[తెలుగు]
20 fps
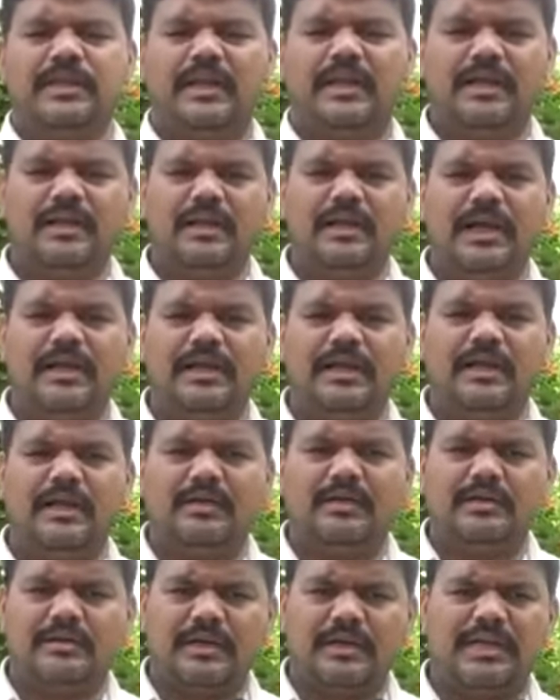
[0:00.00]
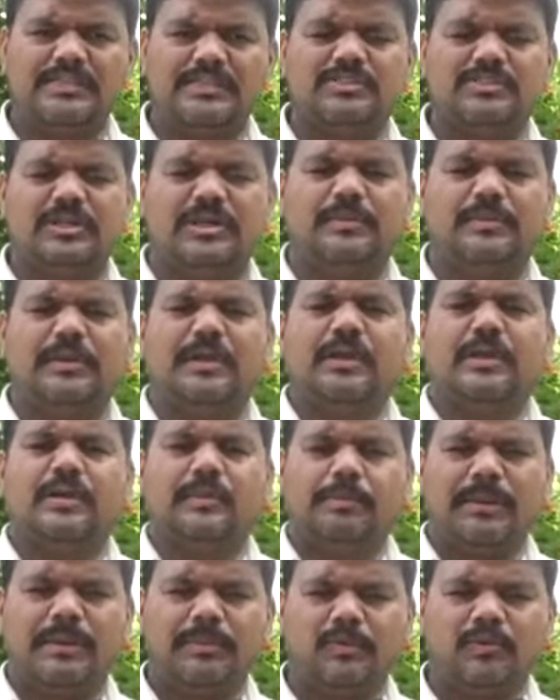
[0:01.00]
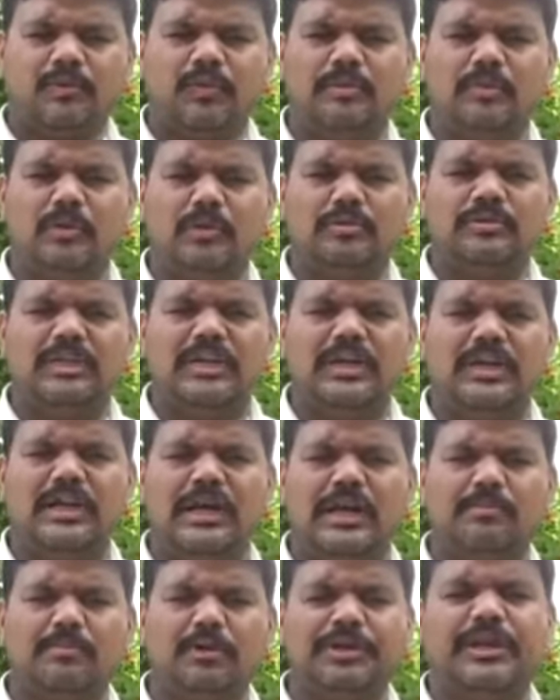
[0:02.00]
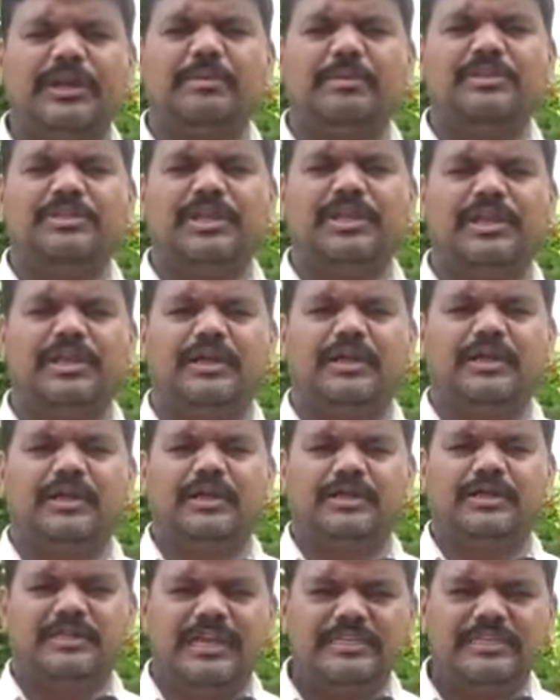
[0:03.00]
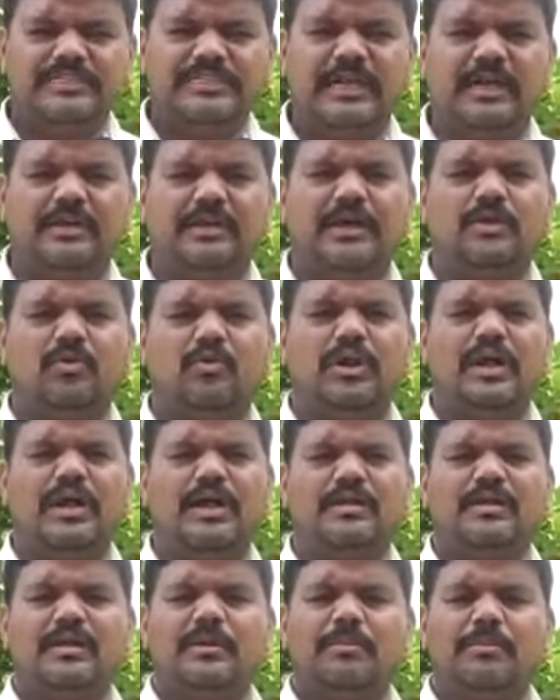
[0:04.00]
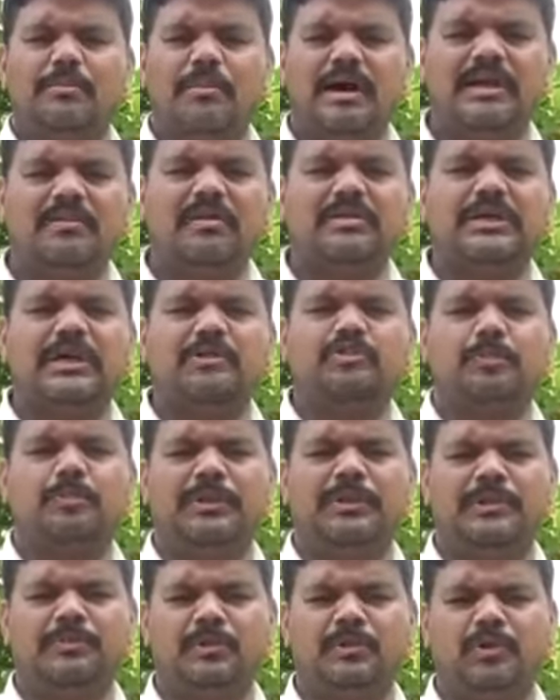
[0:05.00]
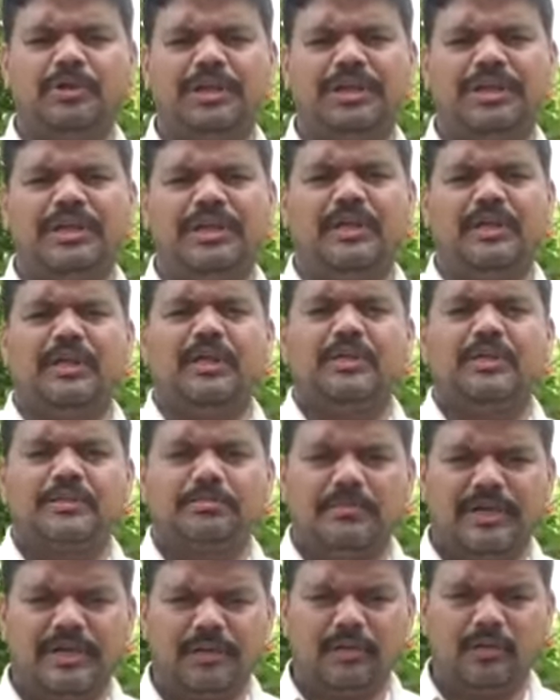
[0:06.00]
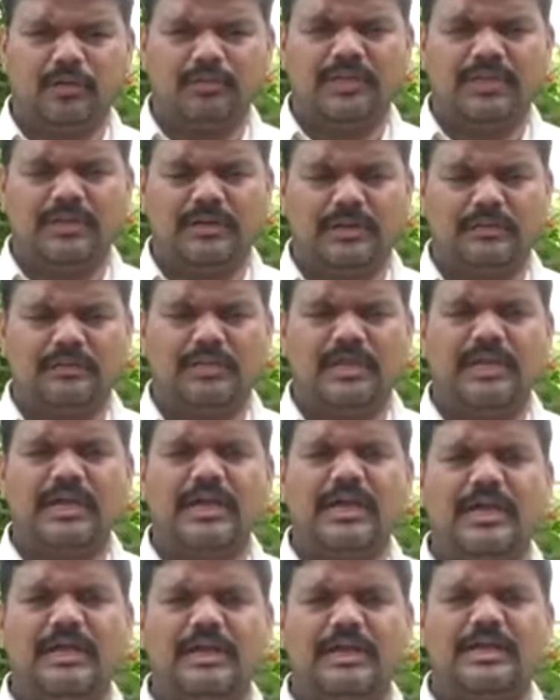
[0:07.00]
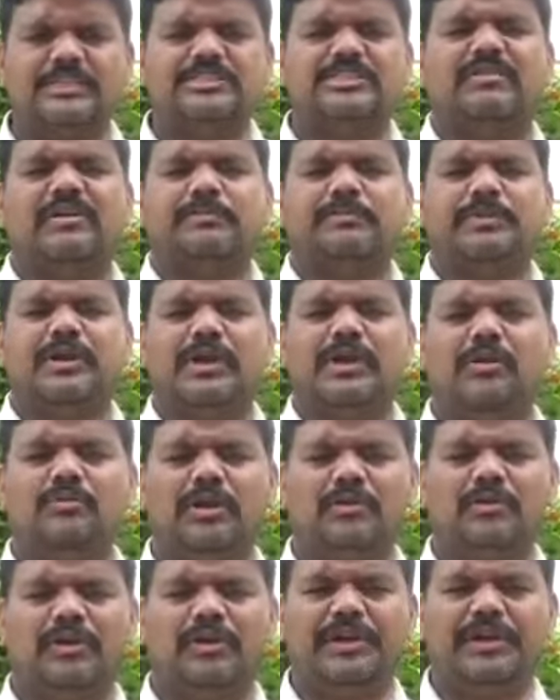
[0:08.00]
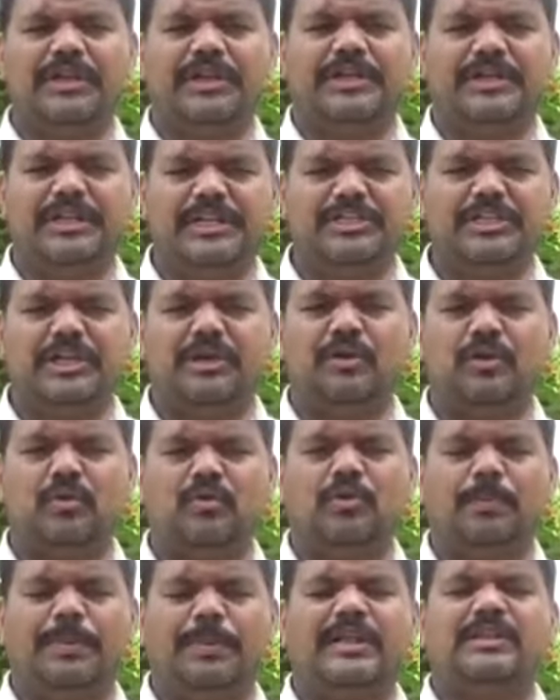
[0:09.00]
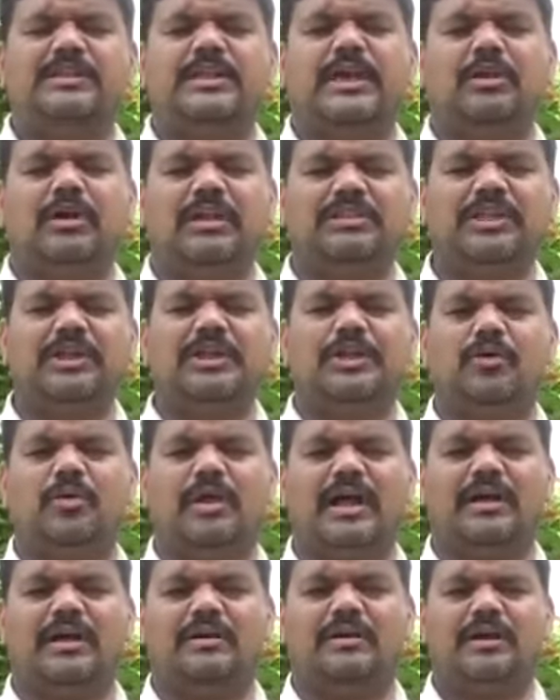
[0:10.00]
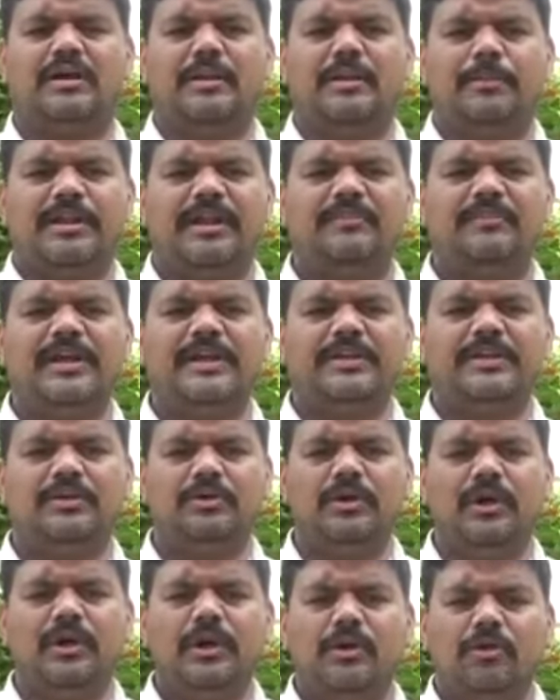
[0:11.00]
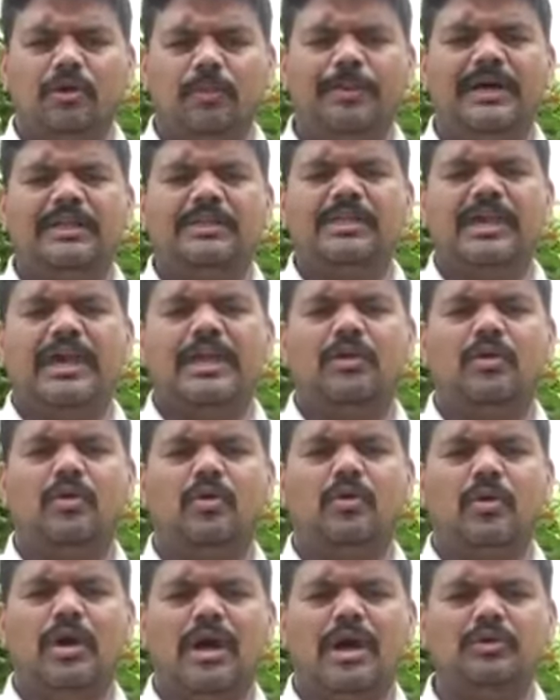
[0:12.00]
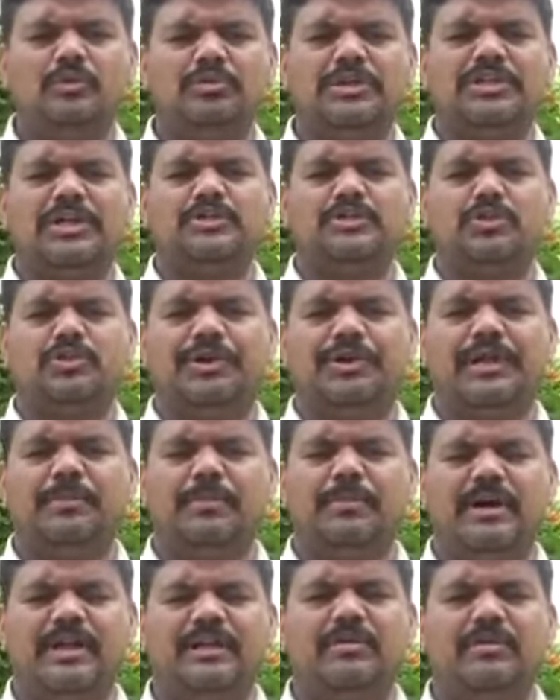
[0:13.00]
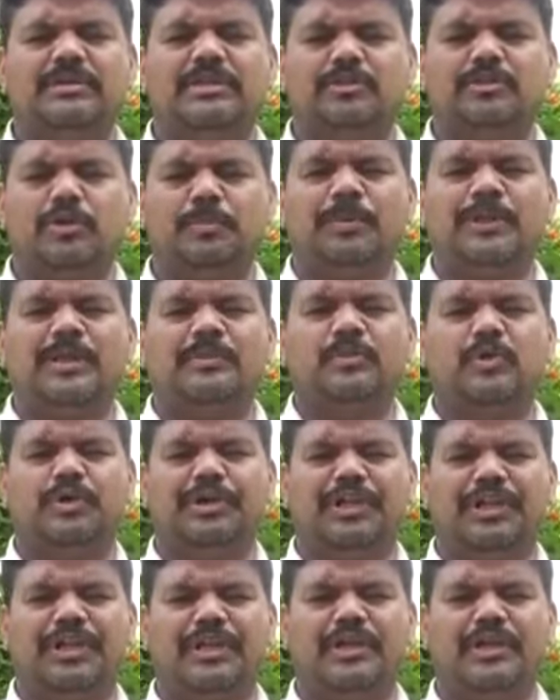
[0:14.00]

తెలంగాణ రాష్ట్ర ప్రభుత్వము తెలంగాణ ముఖ్యమంత్రి కేసీఆర్ గారు కూడా మానవతా దృక్పథంతో మరియు తెలంగాణ రాష్ట్ర వ్యాప్తంగా ఉన్నటువంటి టీచర్లు ఉపాధ్యాయులు అందరినీ కూడా ప్రైవేటు ఉపాధ్యాయులను హక్కున చేర్చుకొని మానవత దృక్పథంతో